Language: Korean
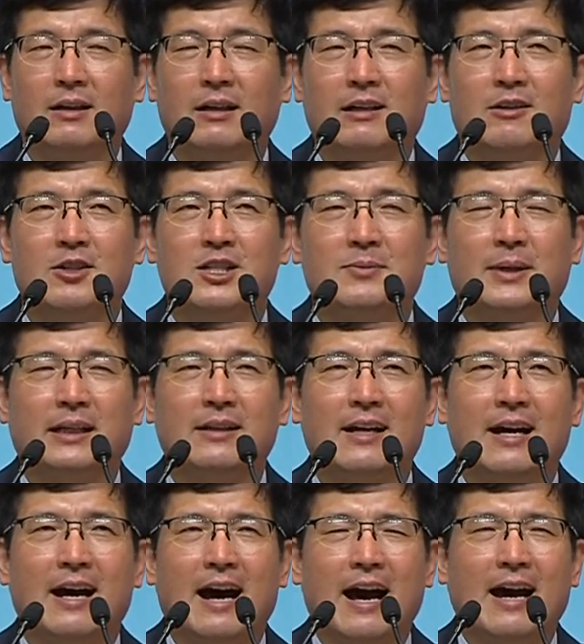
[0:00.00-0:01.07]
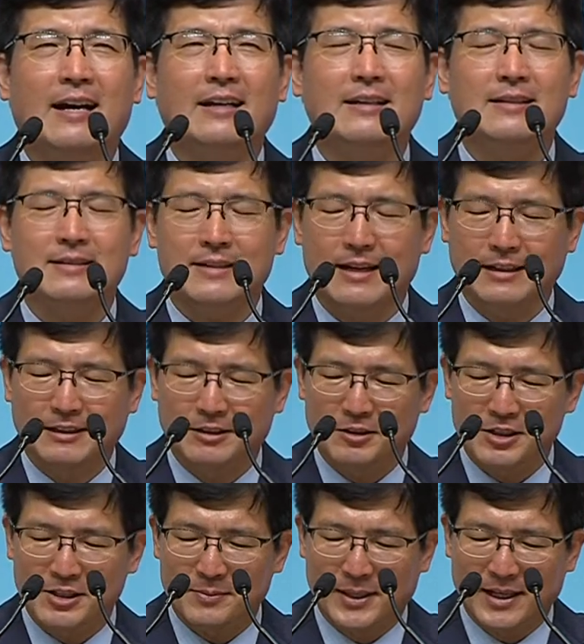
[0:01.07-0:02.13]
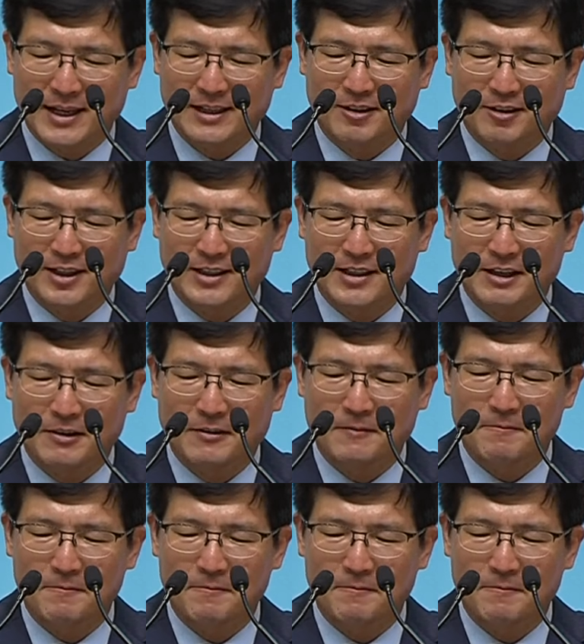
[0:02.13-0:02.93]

그렇지만 항상 그렇지만 않은 것 같아요.